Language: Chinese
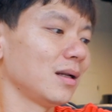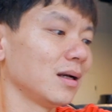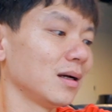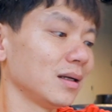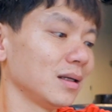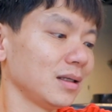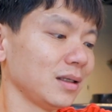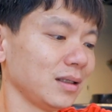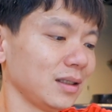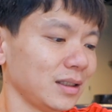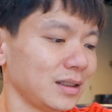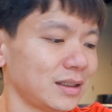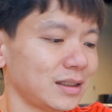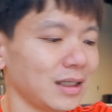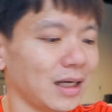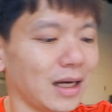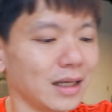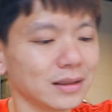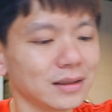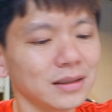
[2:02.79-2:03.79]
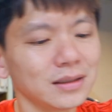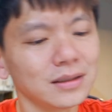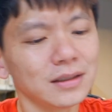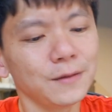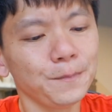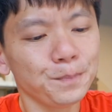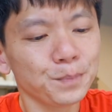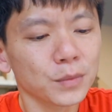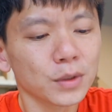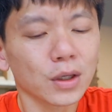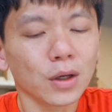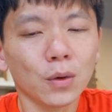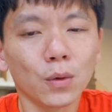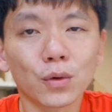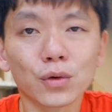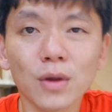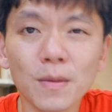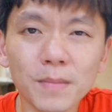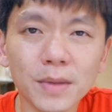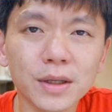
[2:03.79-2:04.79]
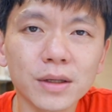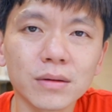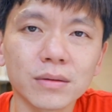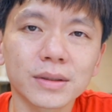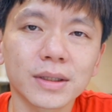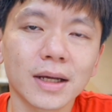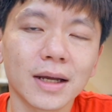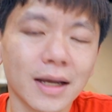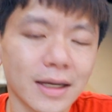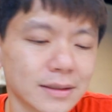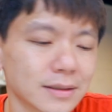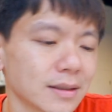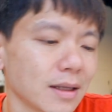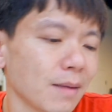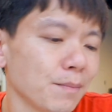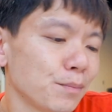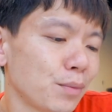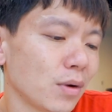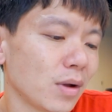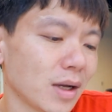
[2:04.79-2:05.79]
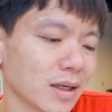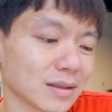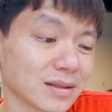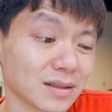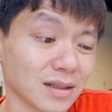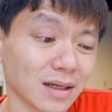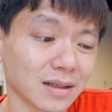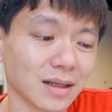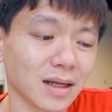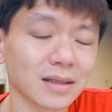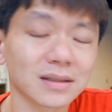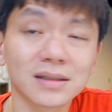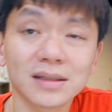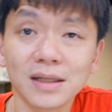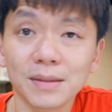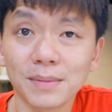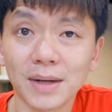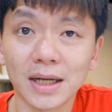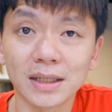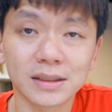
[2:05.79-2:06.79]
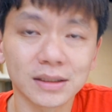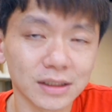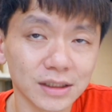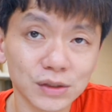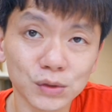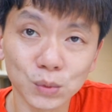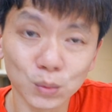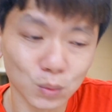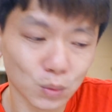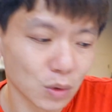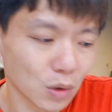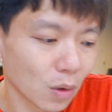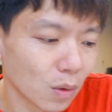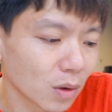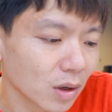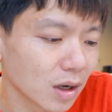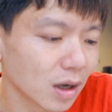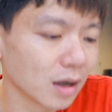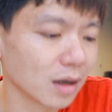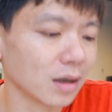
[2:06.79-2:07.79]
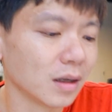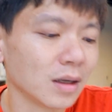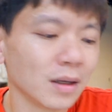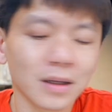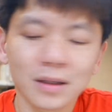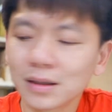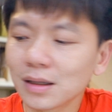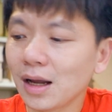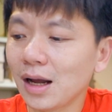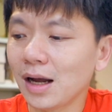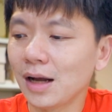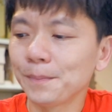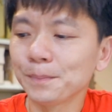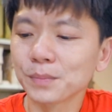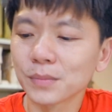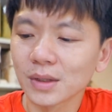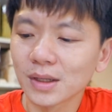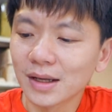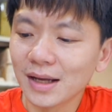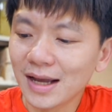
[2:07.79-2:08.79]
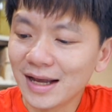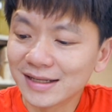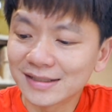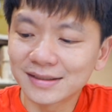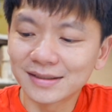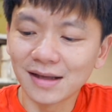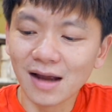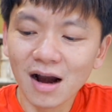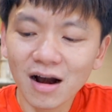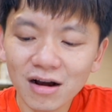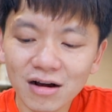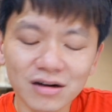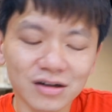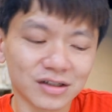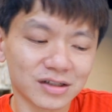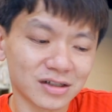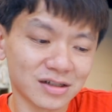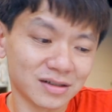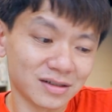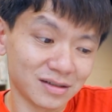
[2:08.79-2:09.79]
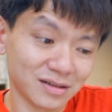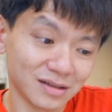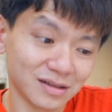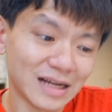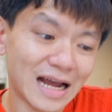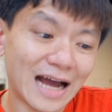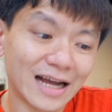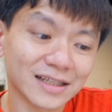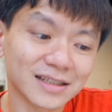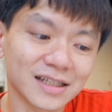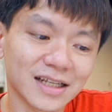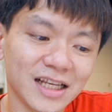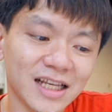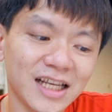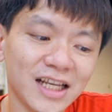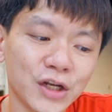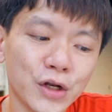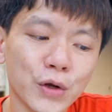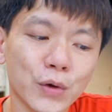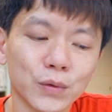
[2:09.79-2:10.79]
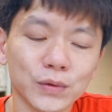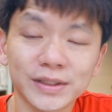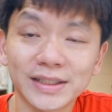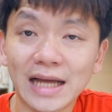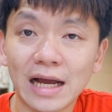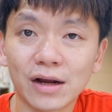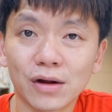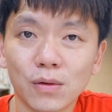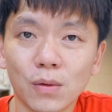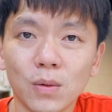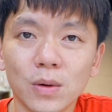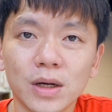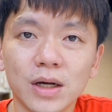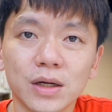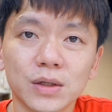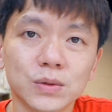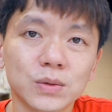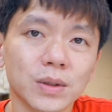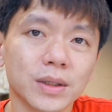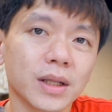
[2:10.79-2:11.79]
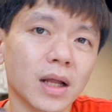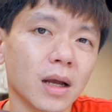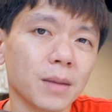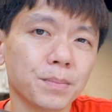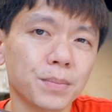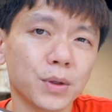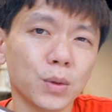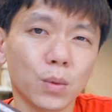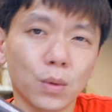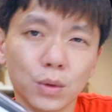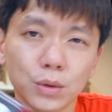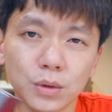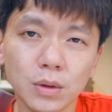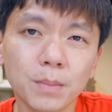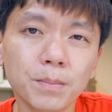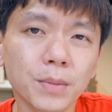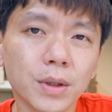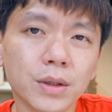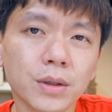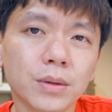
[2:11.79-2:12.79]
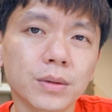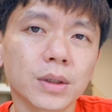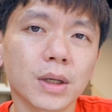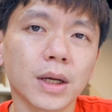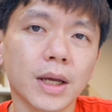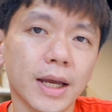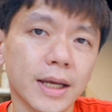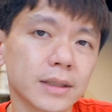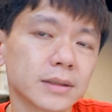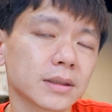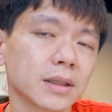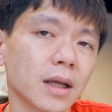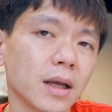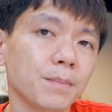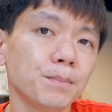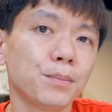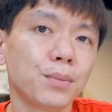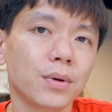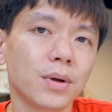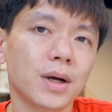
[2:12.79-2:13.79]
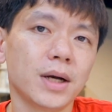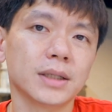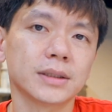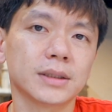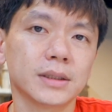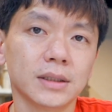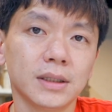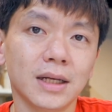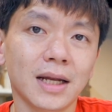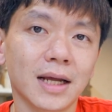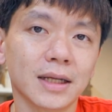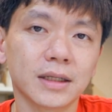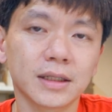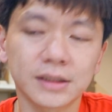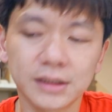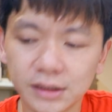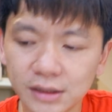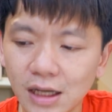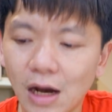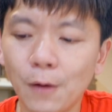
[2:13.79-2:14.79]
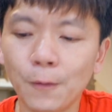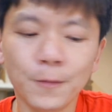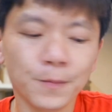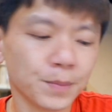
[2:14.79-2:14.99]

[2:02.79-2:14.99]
了一下，其实我原本用的 S 10 Plus 啊，它是一百七十五公克，那。S 二十啊，一六三公克，所以它比我原本用的 S Ten Plus 来的小。